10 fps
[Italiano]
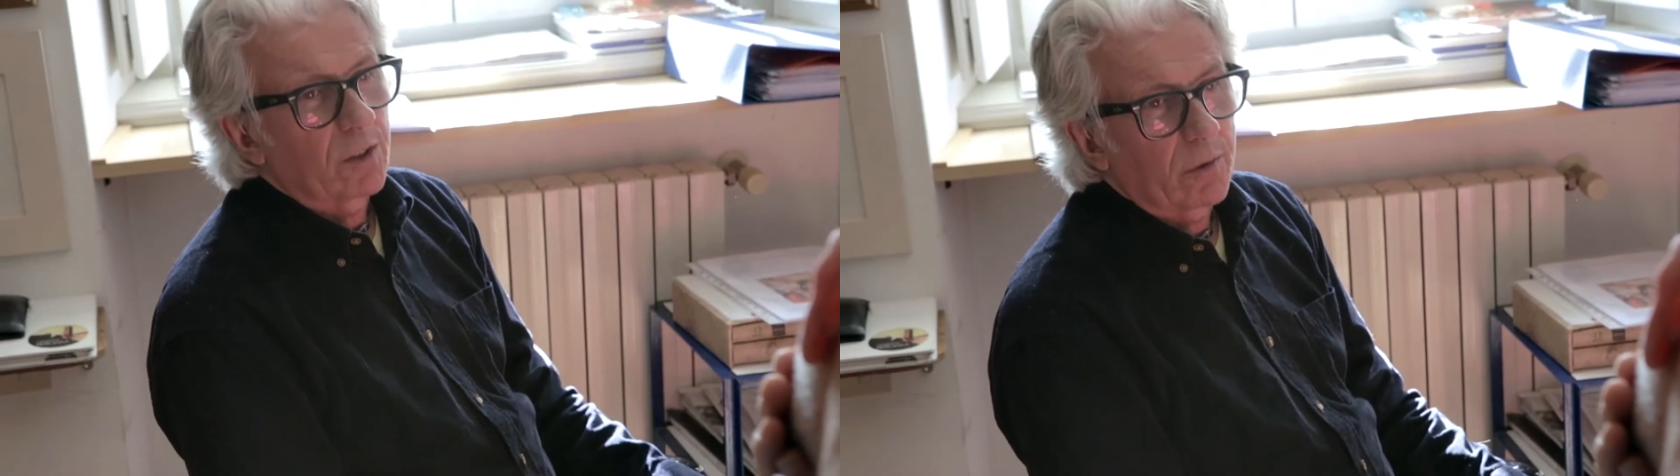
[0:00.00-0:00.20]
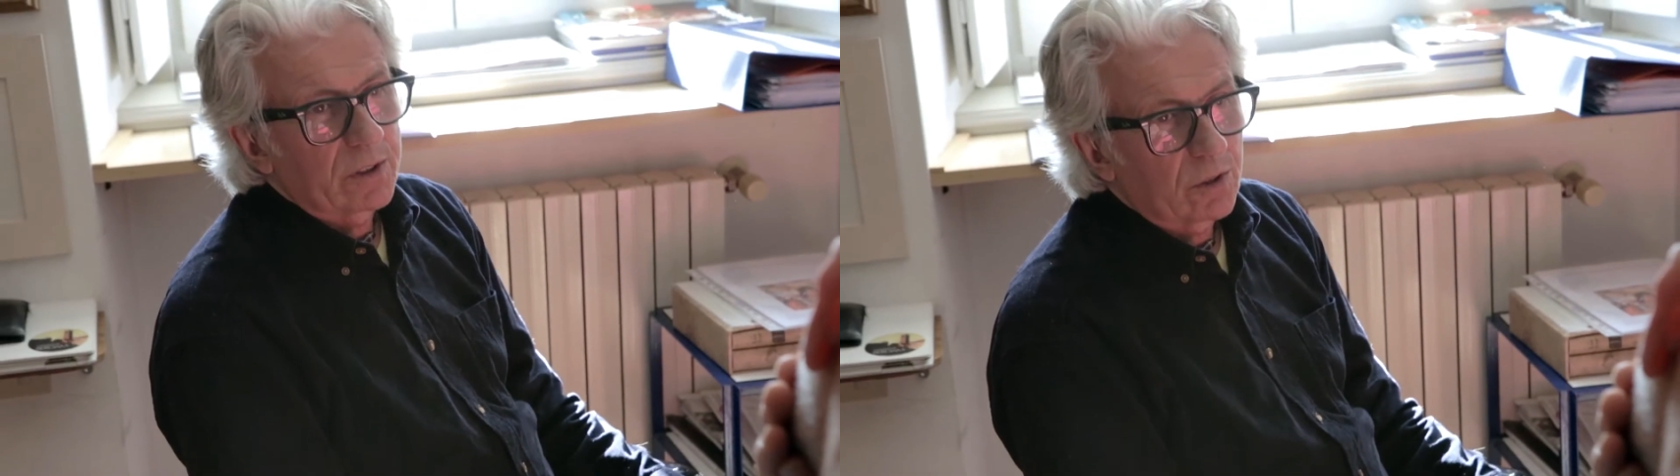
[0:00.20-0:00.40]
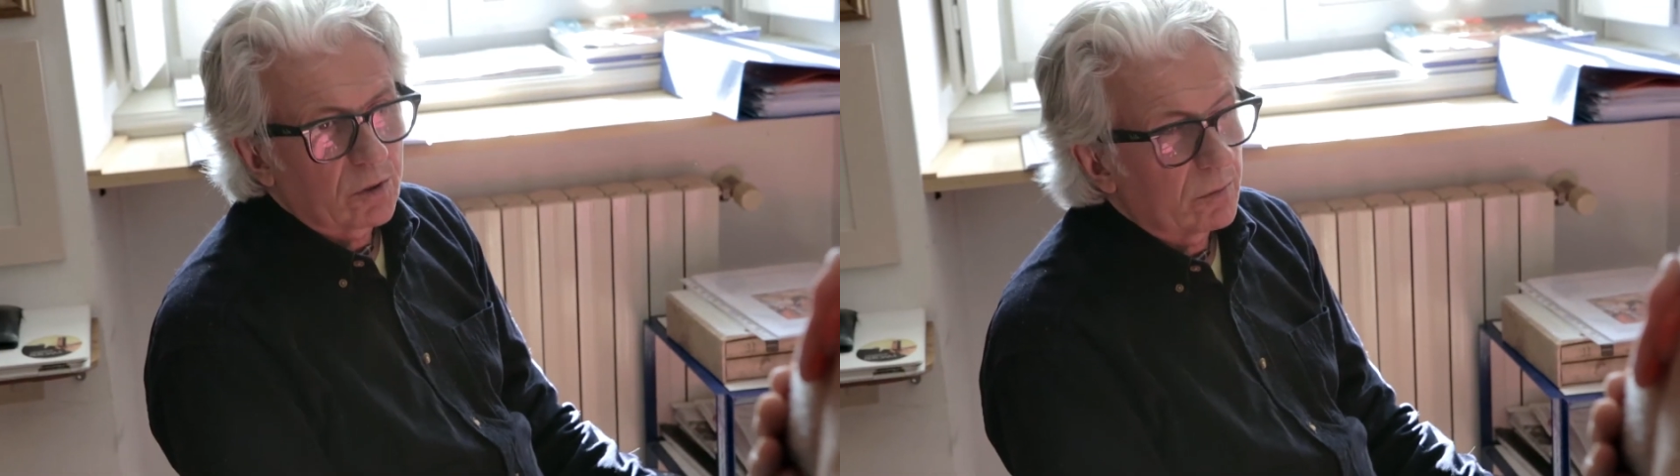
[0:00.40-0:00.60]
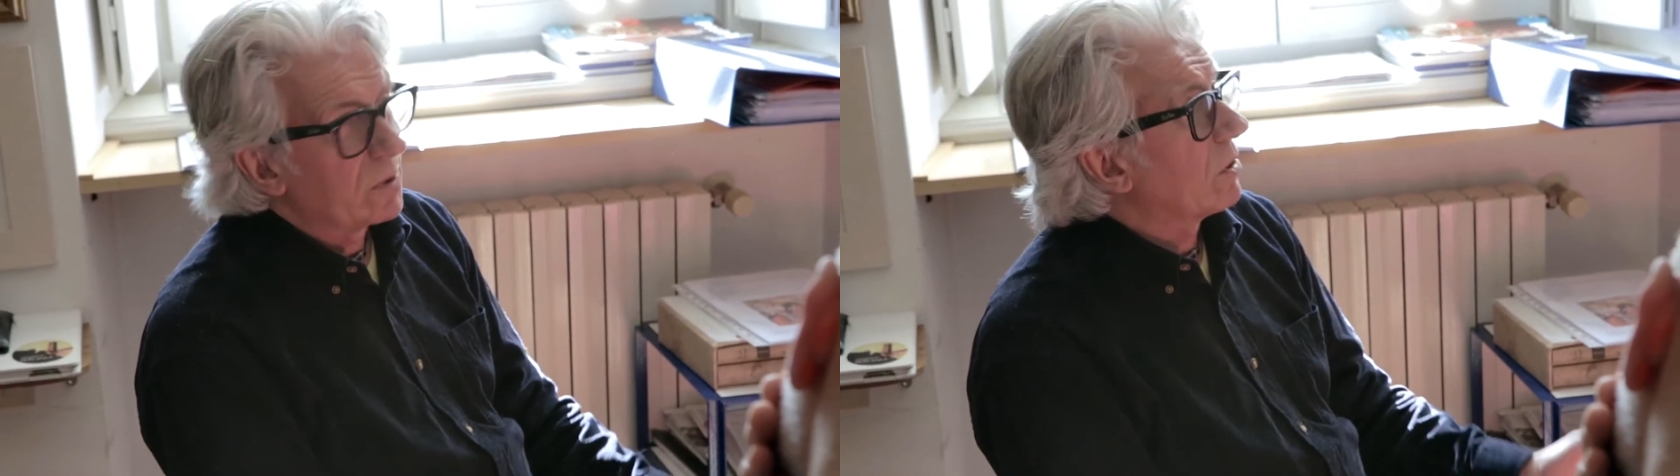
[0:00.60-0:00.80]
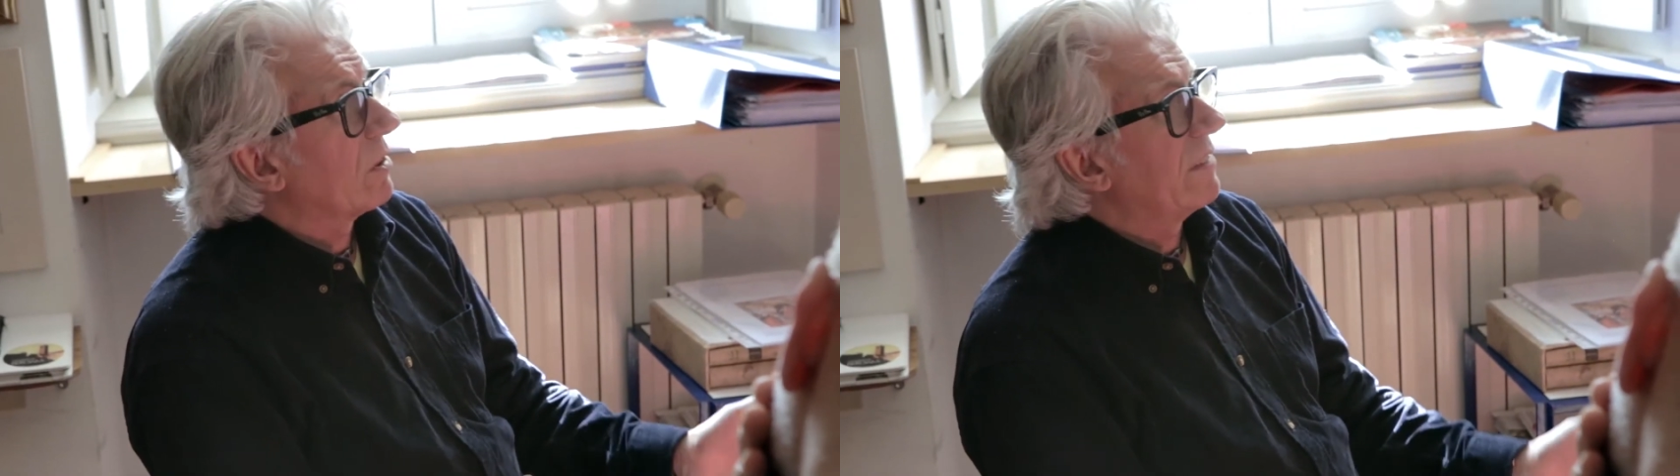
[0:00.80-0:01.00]
andato a questo, qui mi
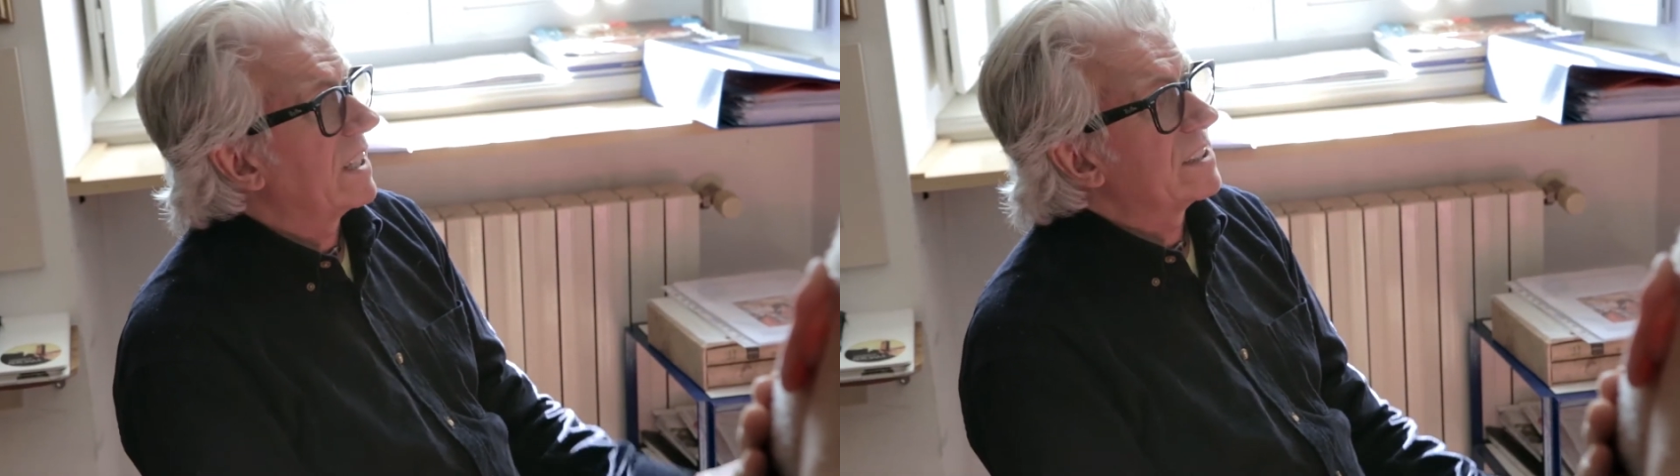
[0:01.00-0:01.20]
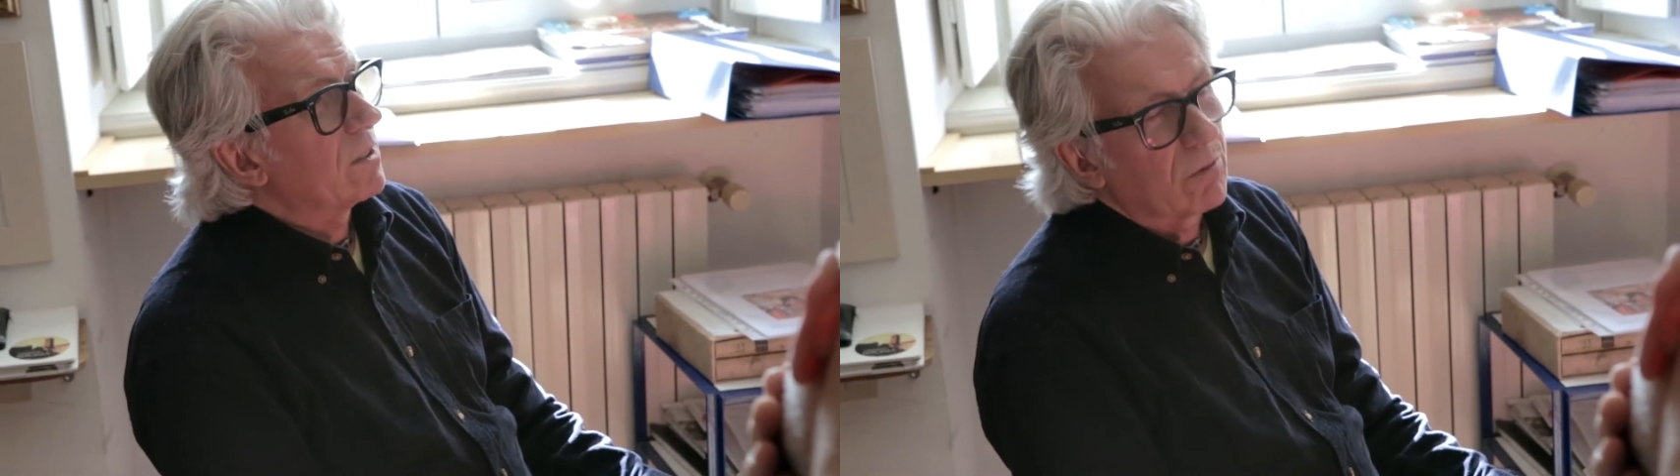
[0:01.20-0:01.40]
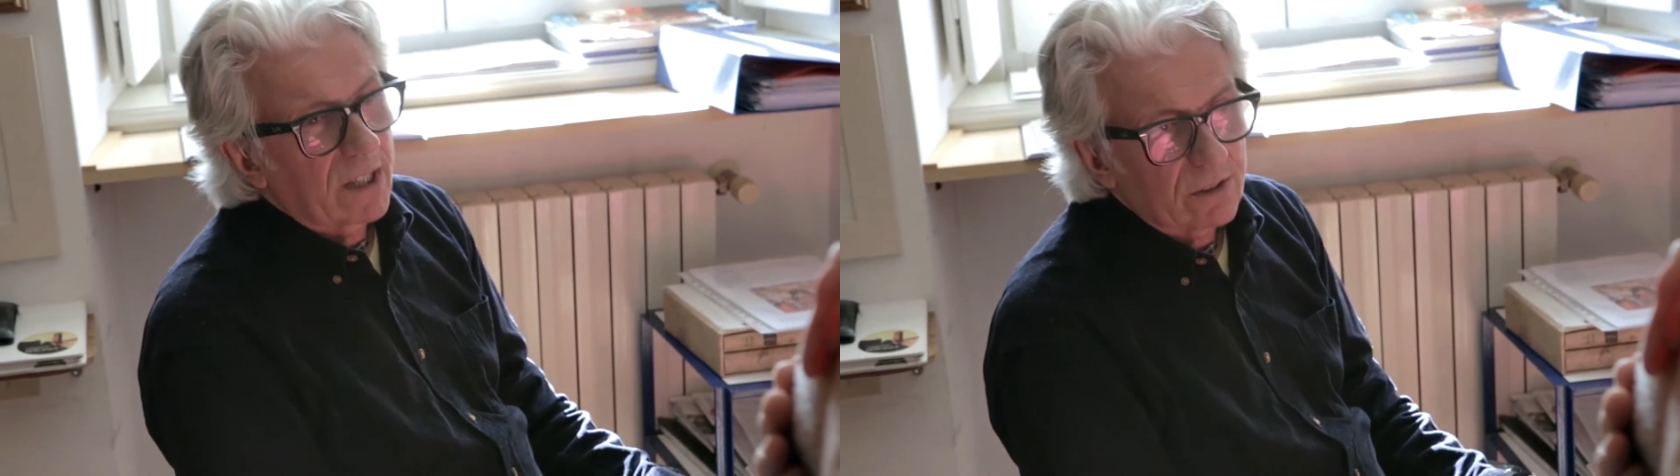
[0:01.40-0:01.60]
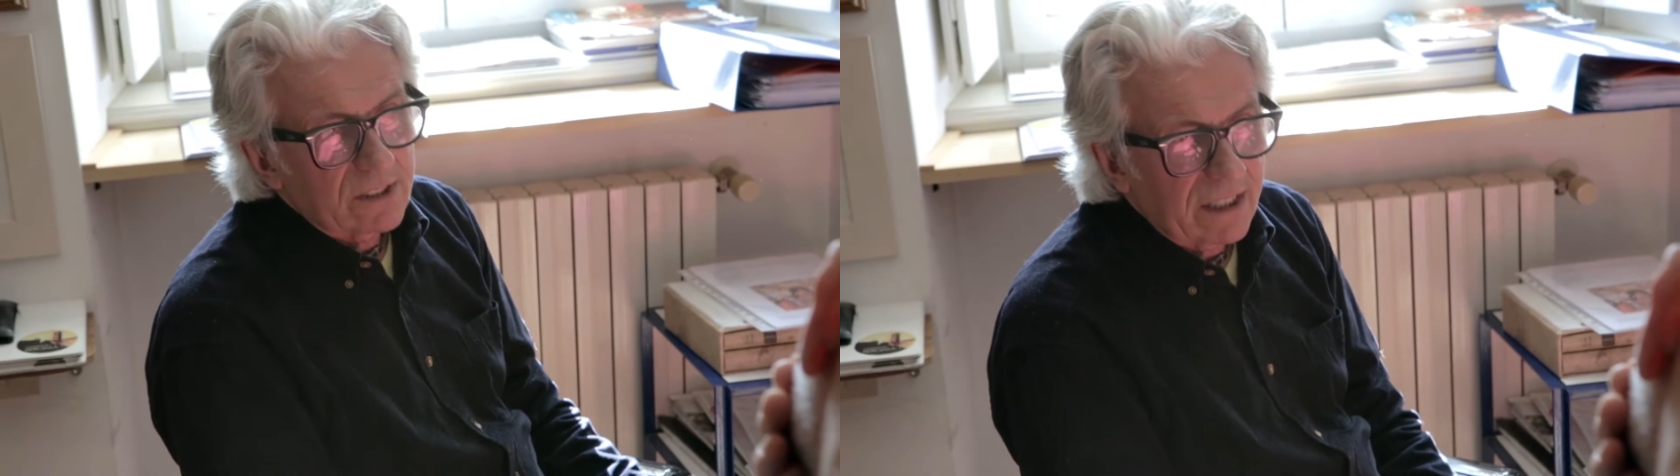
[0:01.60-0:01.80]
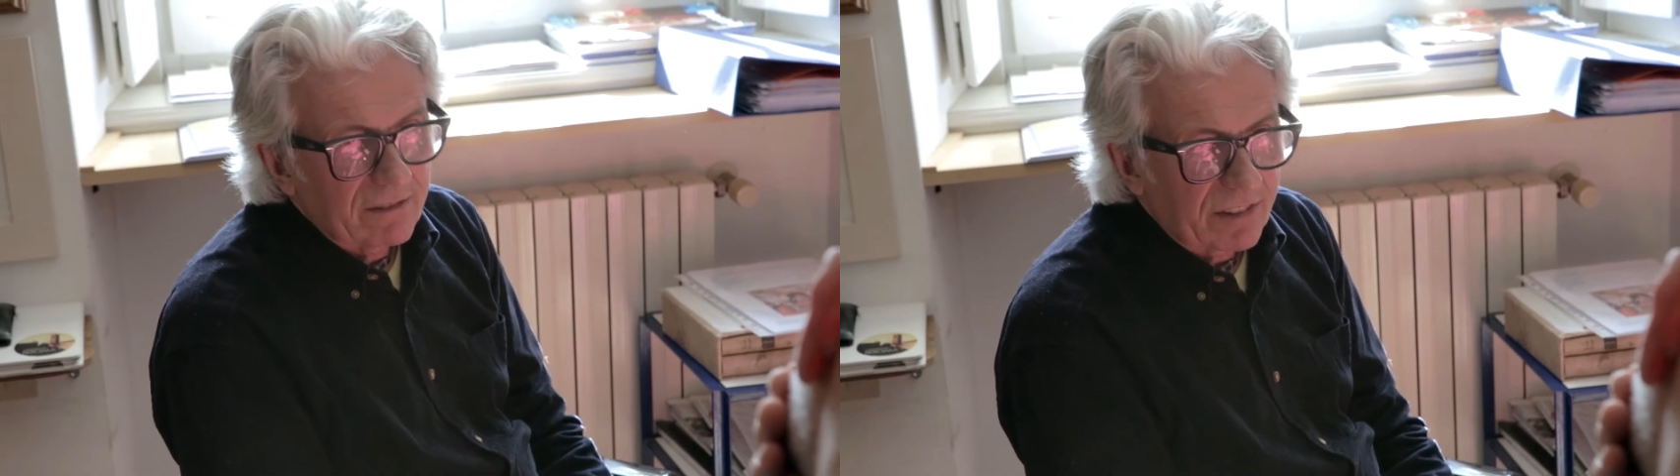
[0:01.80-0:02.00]
trovo avanti un quadro
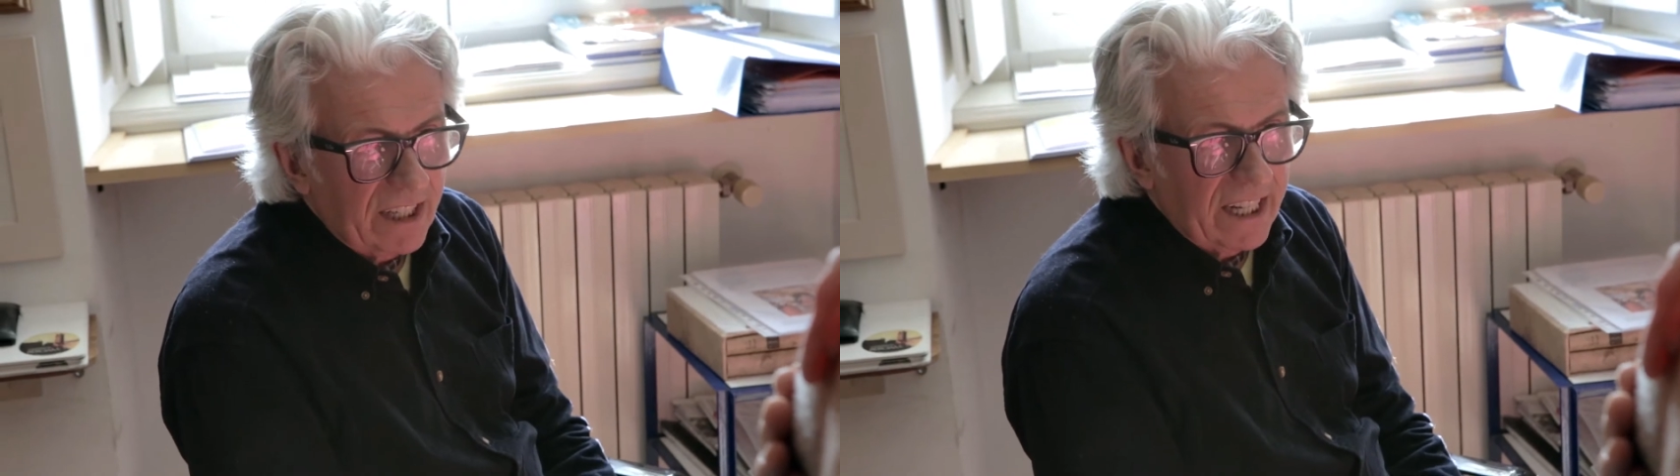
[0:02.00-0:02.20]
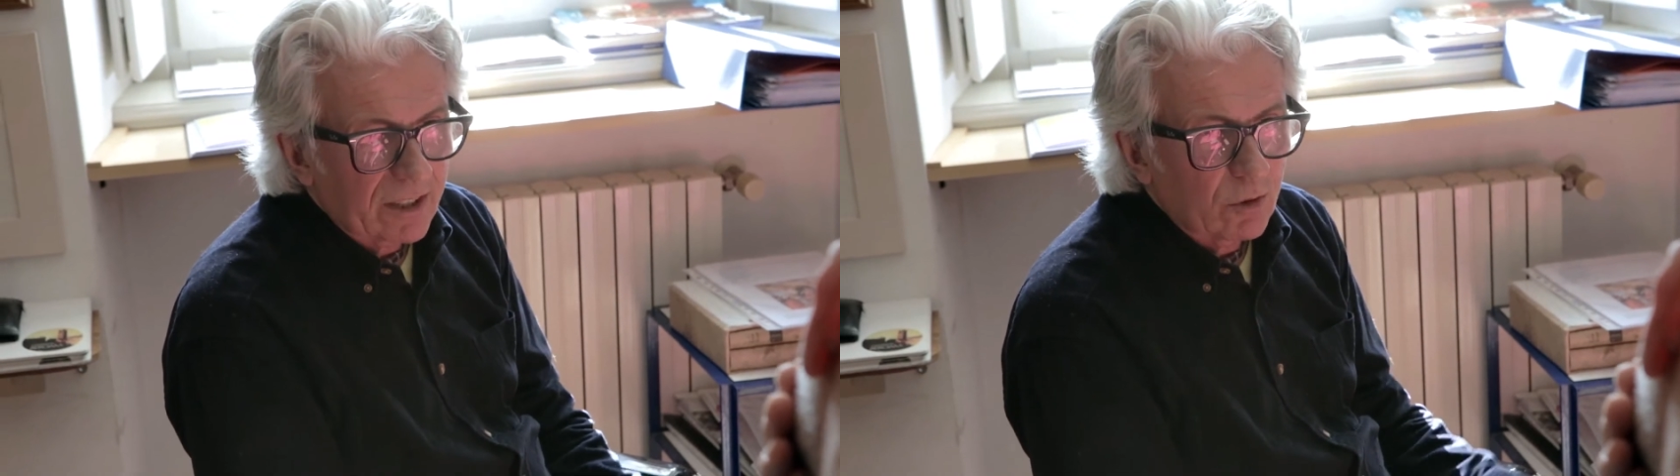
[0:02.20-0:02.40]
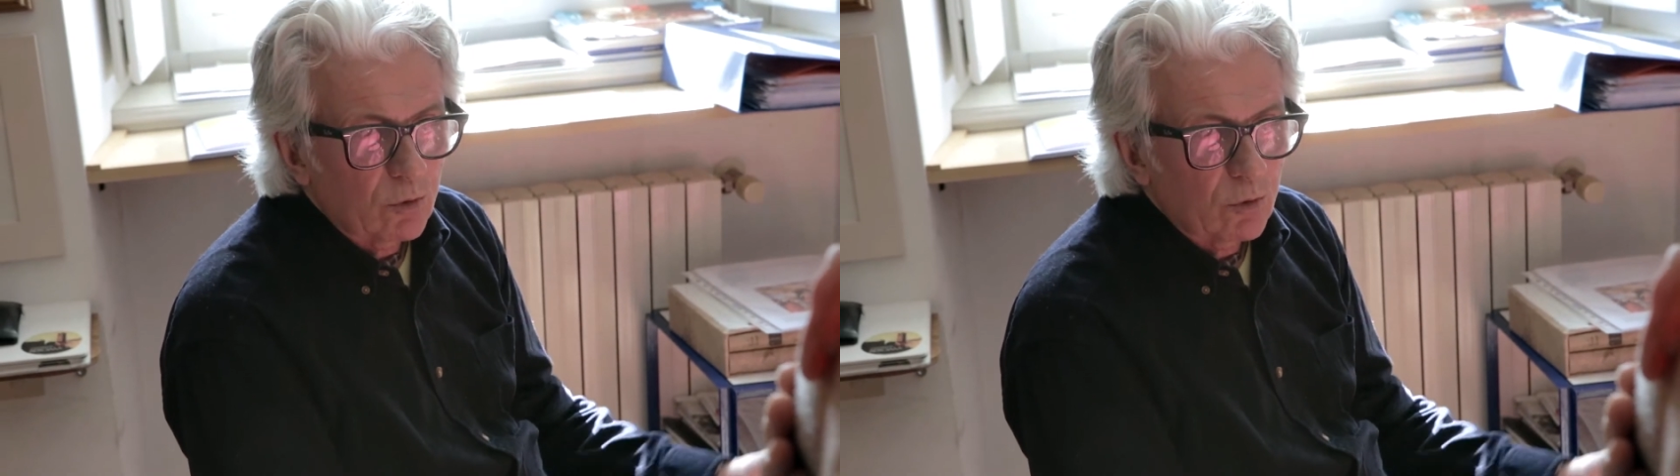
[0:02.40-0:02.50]
di Lanfranco,